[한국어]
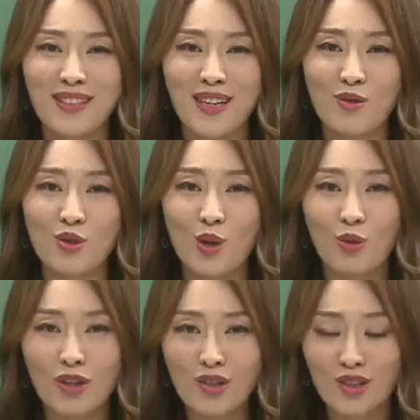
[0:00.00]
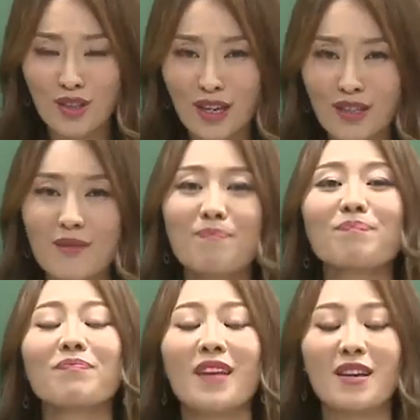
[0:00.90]
자료실에 올려져 있는 예습
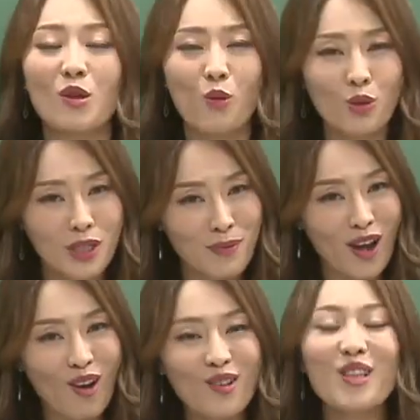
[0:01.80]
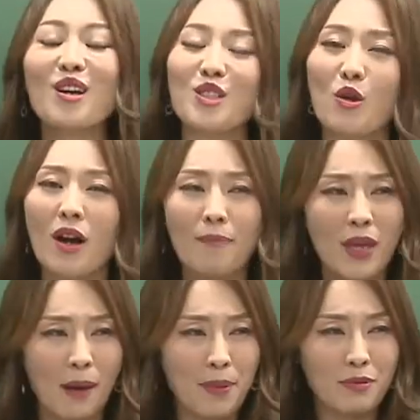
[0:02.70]
해서 오시면 저랑
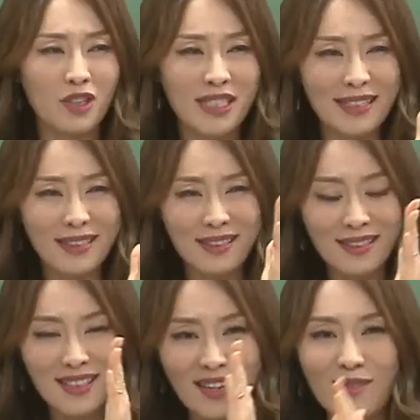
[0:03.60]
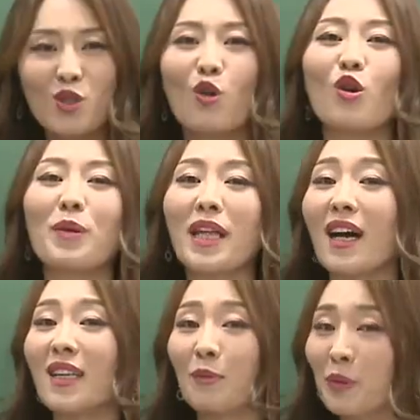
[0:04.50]
함께 앞에부터 차근차근 점검해
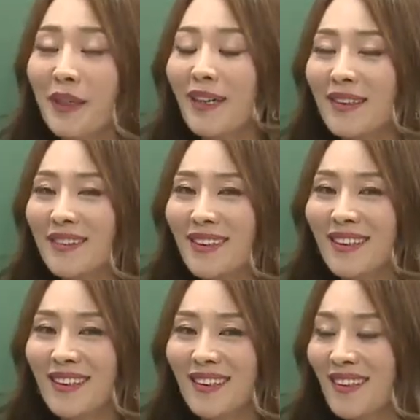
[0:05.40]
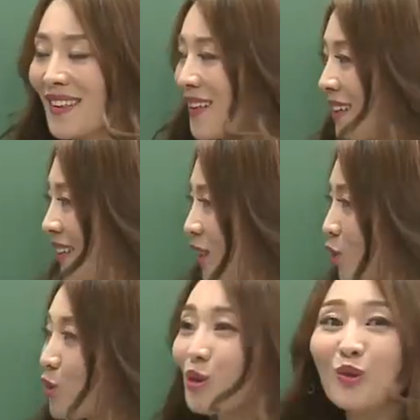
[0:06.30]
나가다 보면
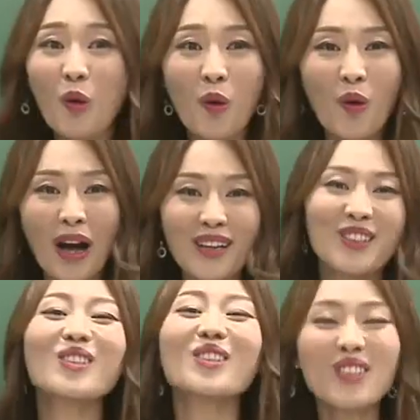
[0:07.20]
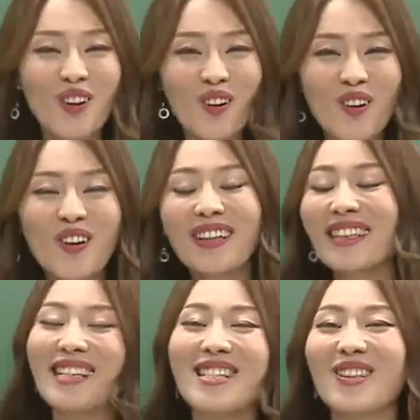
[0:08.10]
수특도, 아니 수능도,
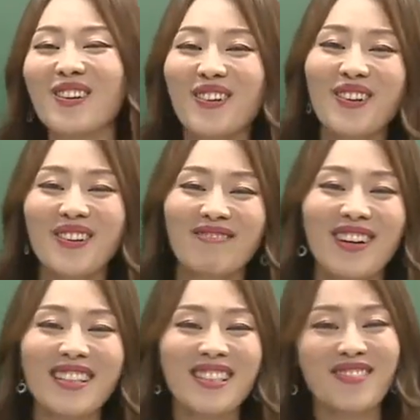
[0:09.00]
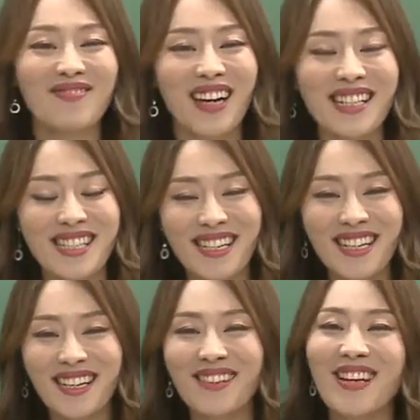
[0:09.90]
내신도
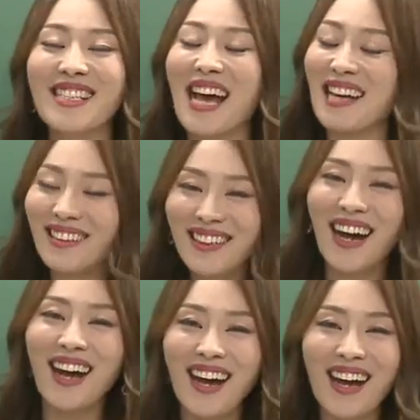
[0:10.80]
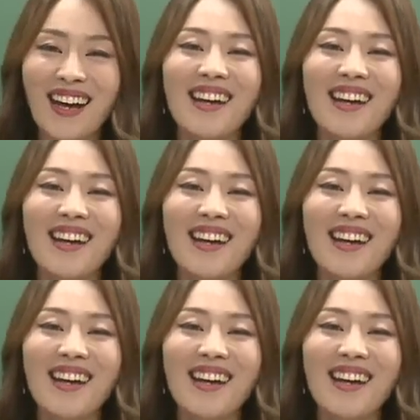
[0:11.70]
만점까지 되지 않을까